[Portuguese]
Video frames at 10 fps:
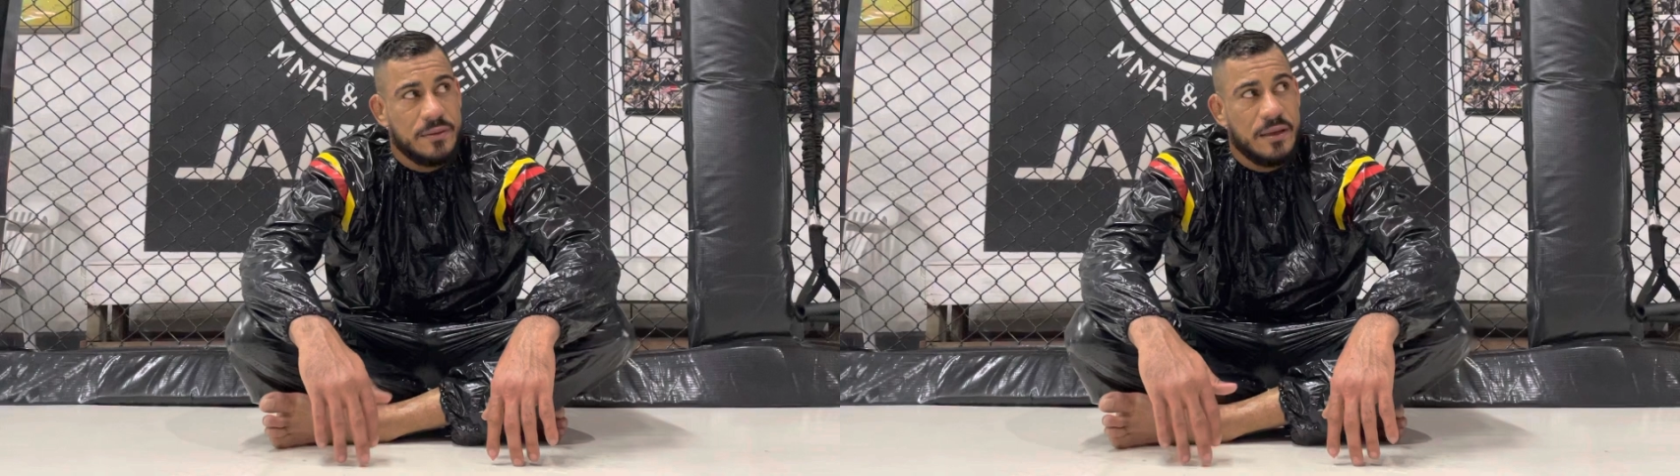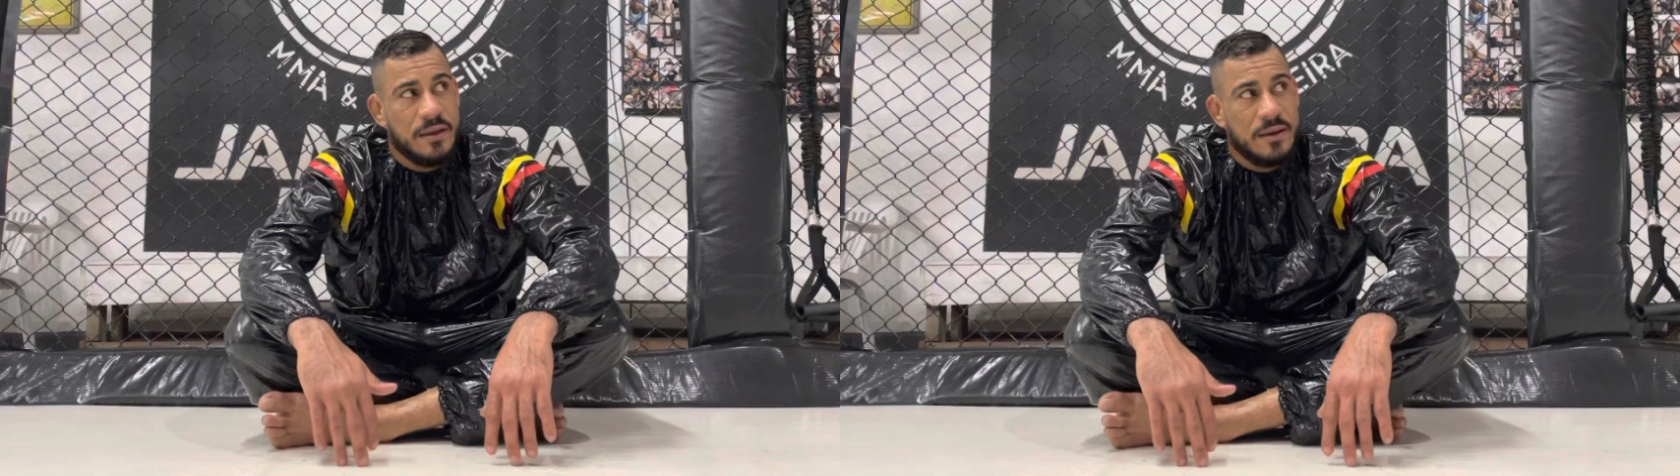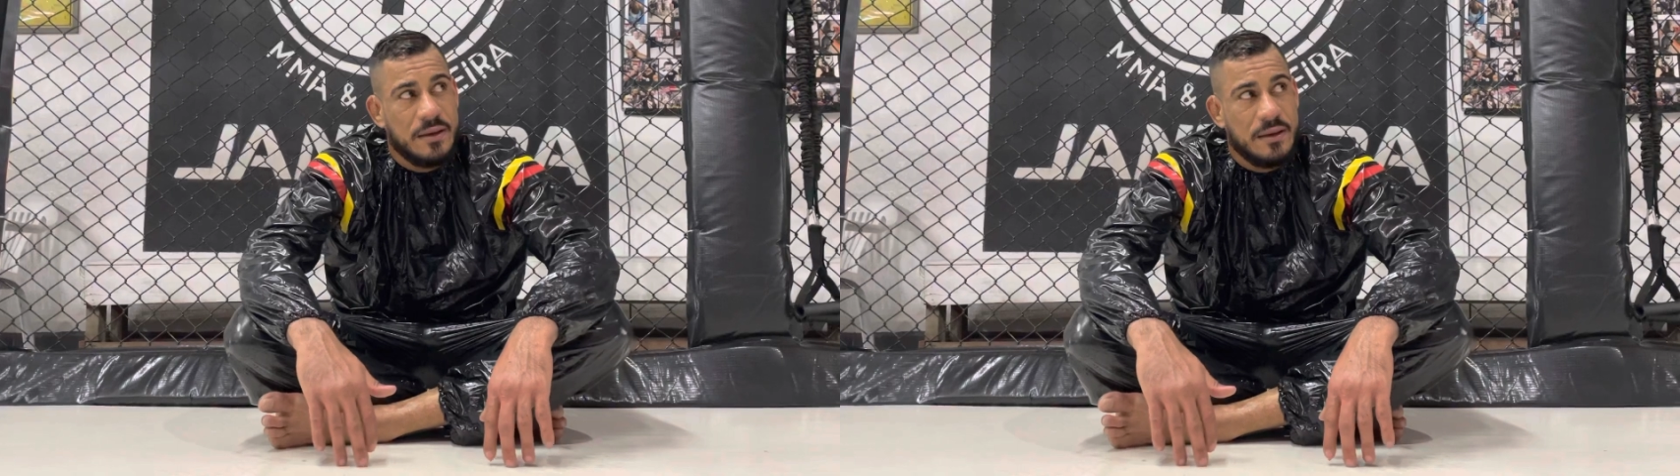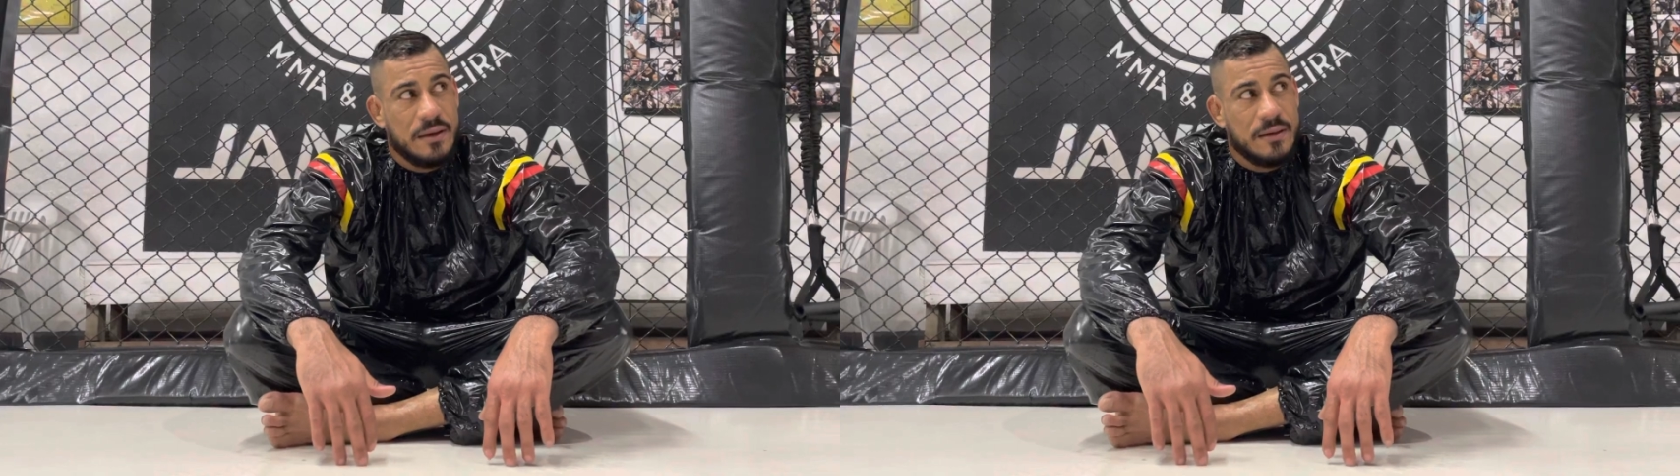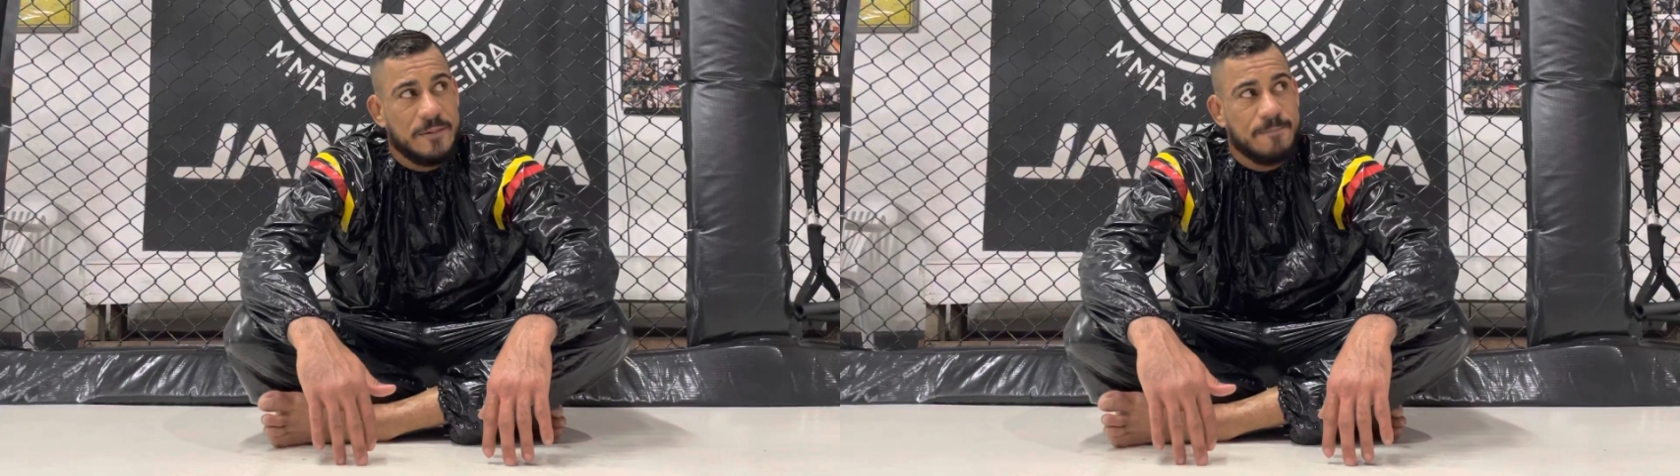
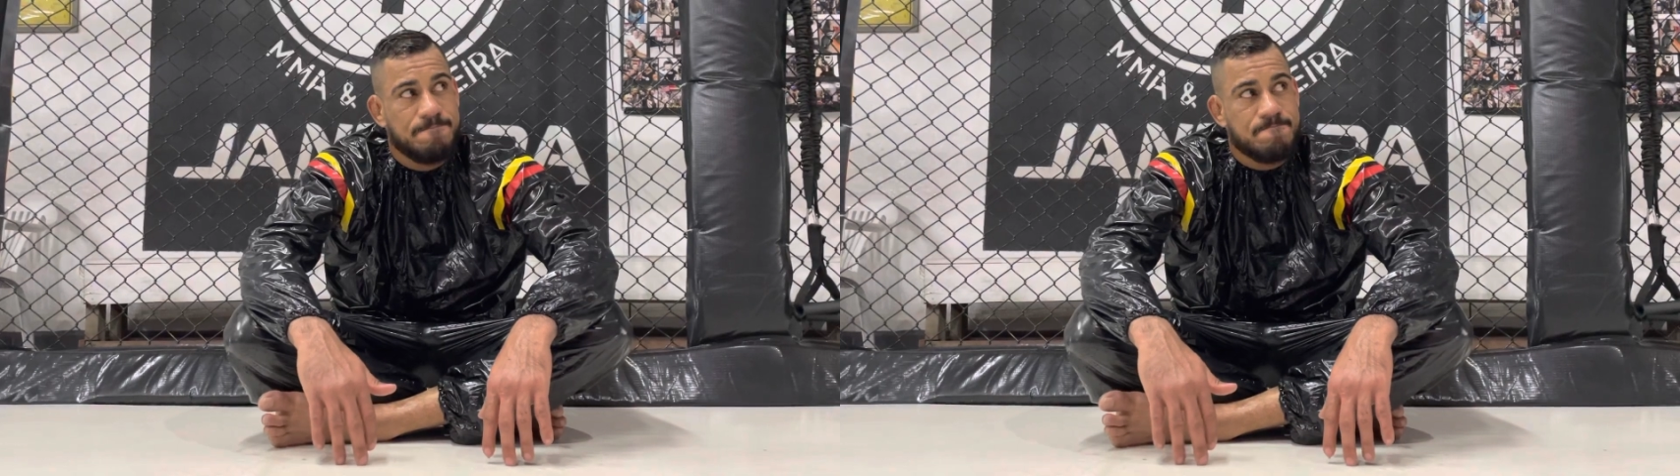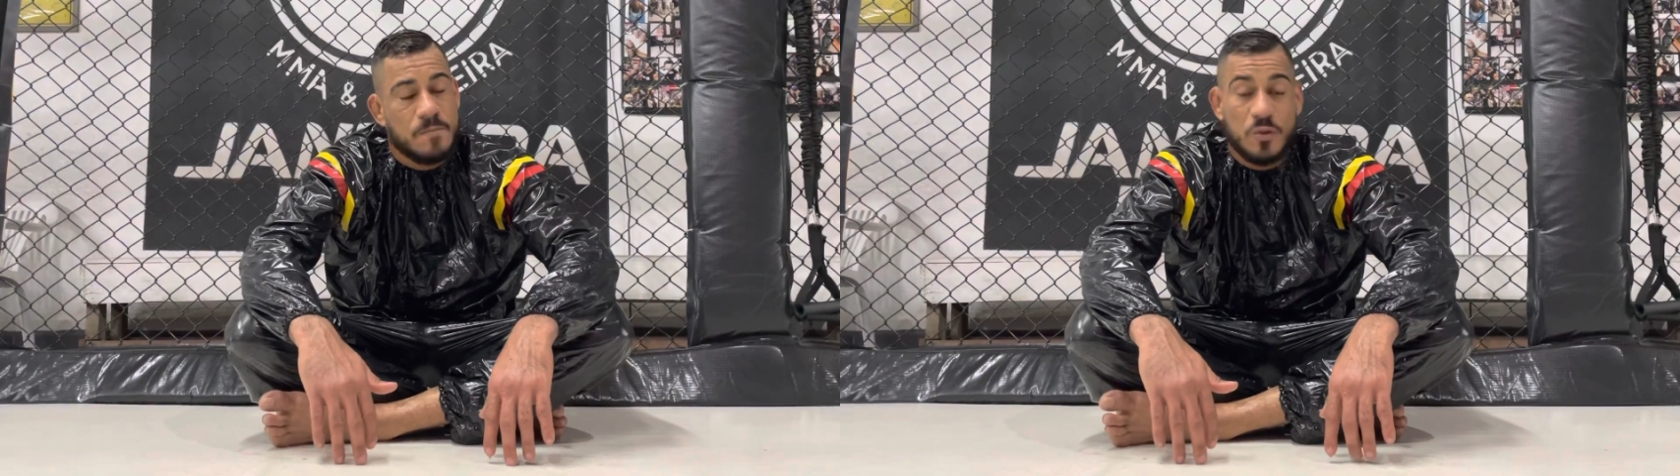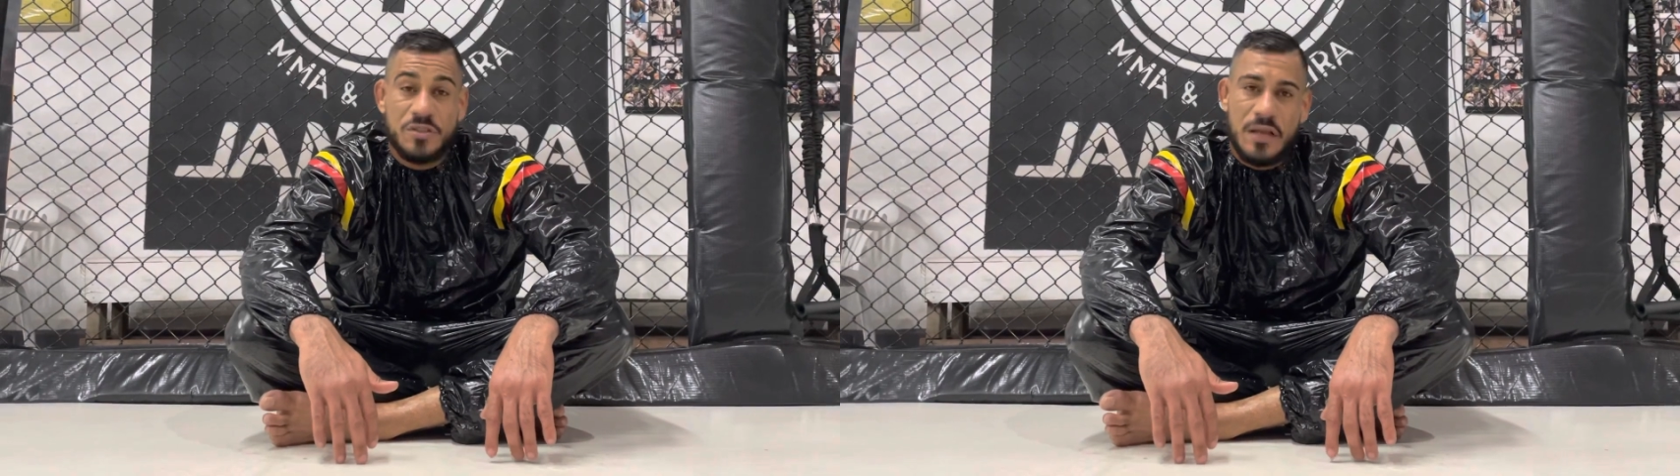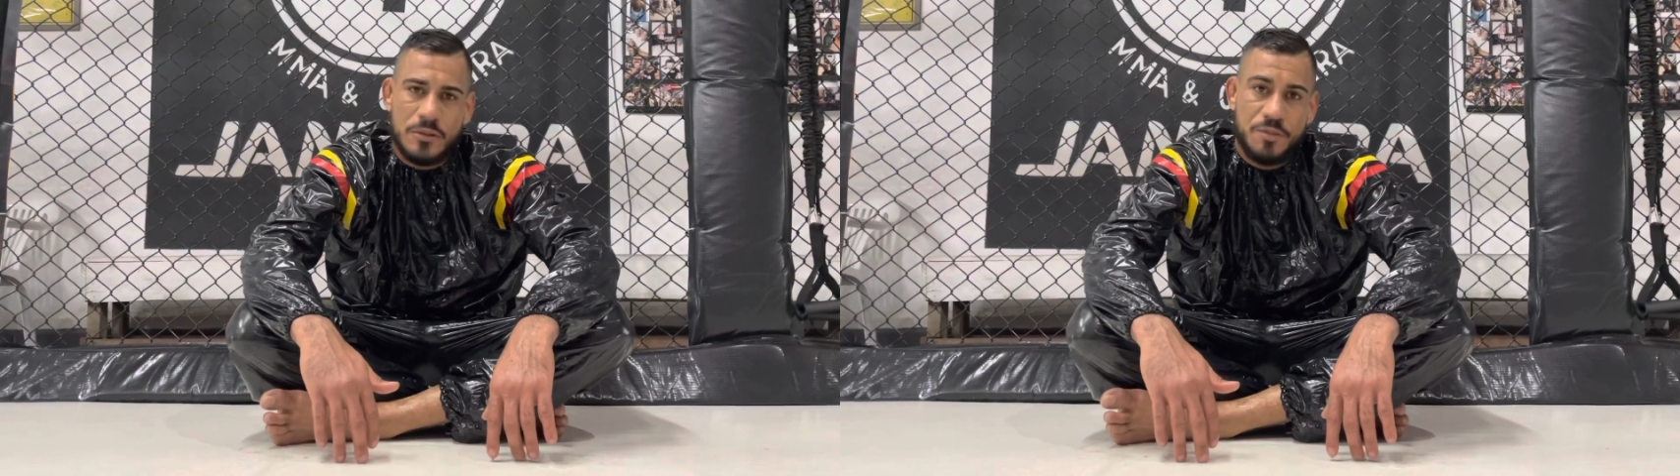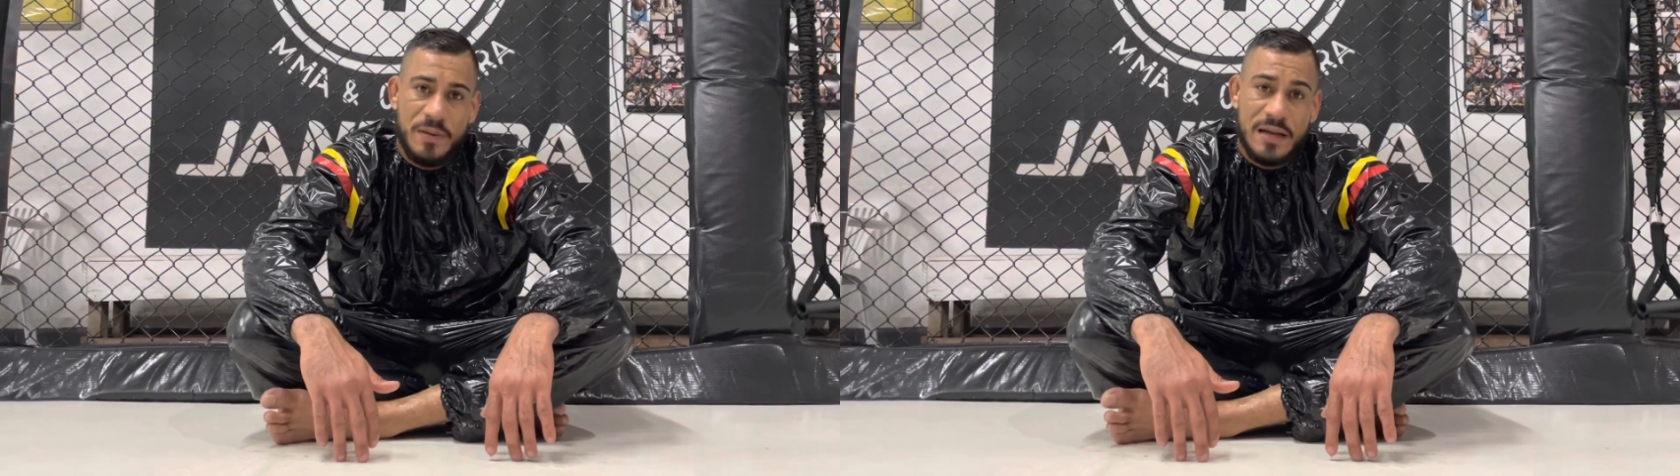é, nos sacos
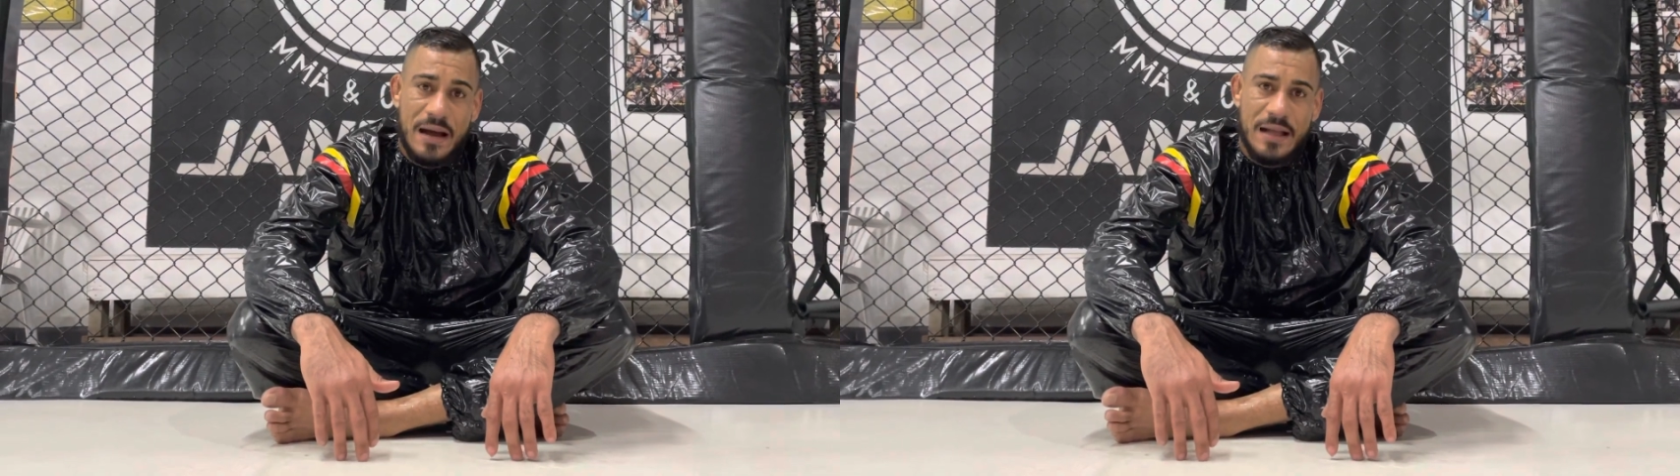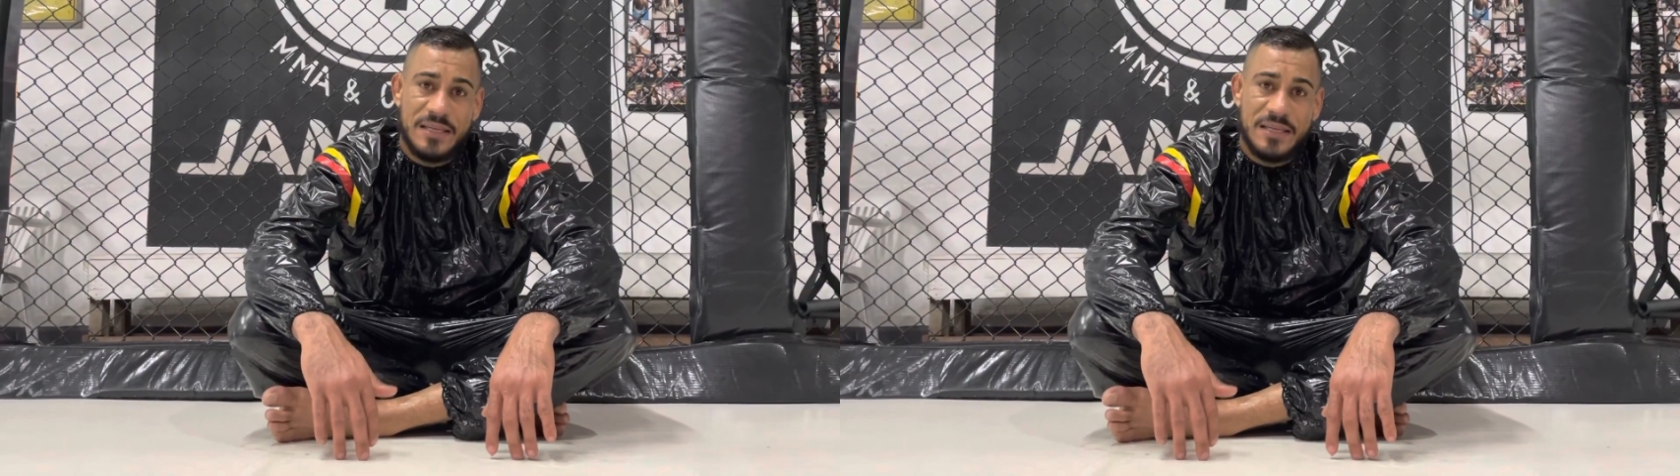de pancada.